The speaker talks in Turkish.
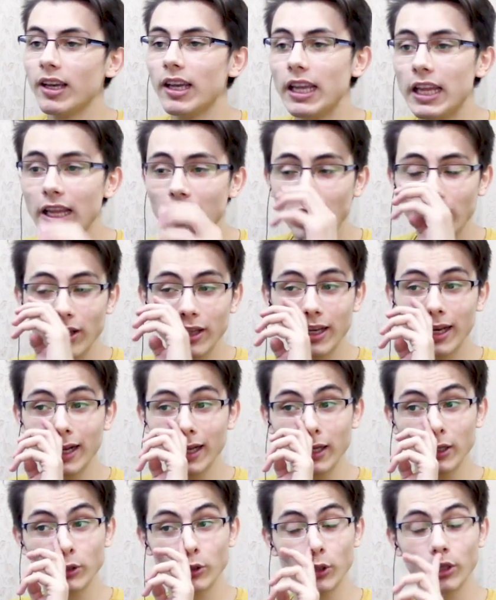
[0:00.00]
İlk
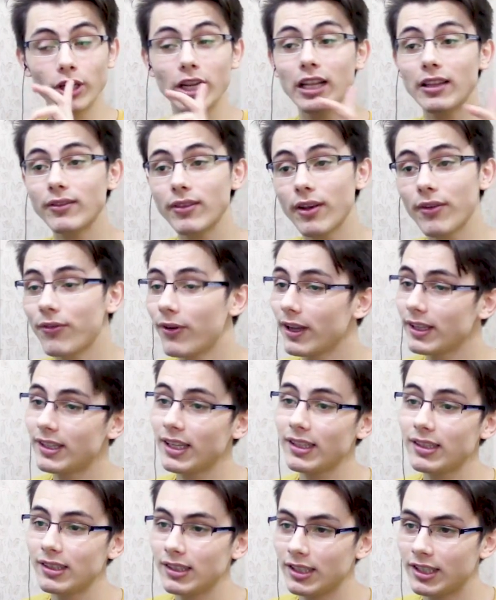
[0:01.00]
olarak Yönet ve
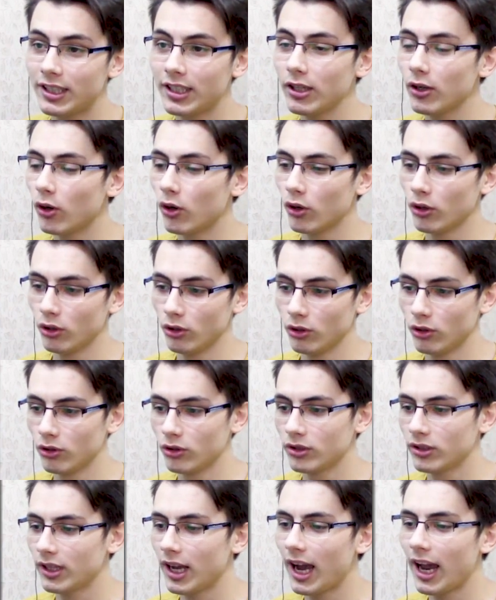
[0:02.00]
Fethet 2
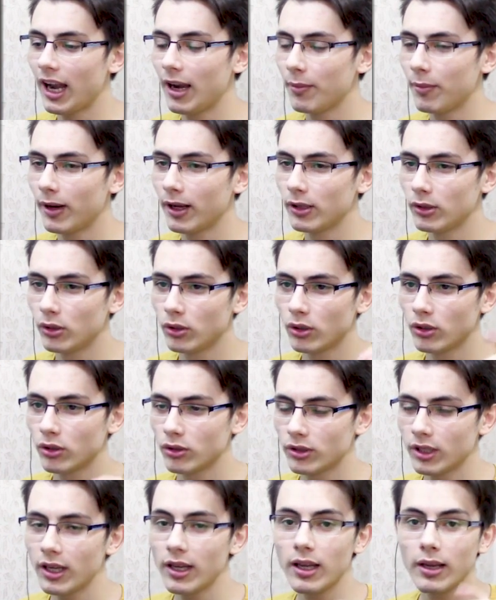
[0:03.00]
oynuyoruz galiba
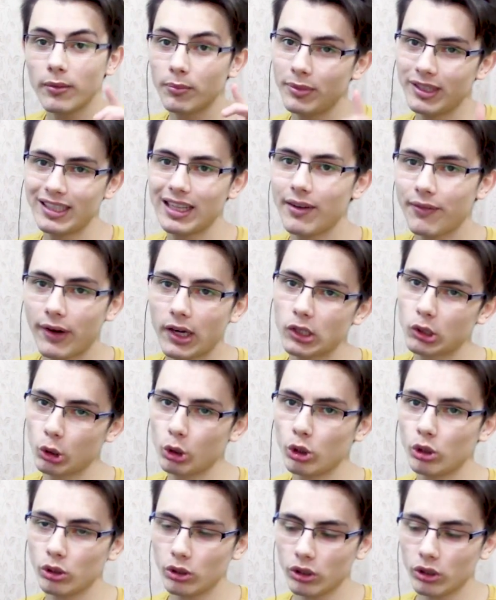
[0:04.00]
doğruysa. Birden fazla oyun